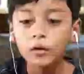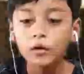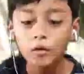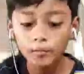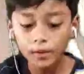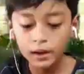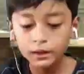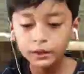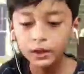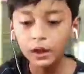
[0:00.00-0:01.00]
tuh
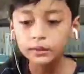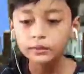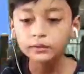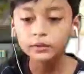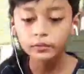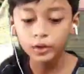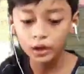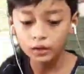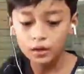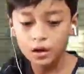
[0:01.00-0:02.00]
nah,
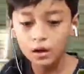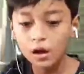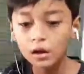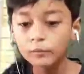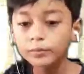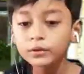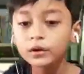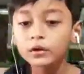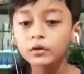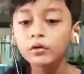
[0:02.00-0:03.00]
ke sini weh
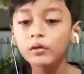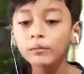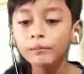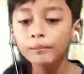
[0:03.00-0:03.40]
weh weh woi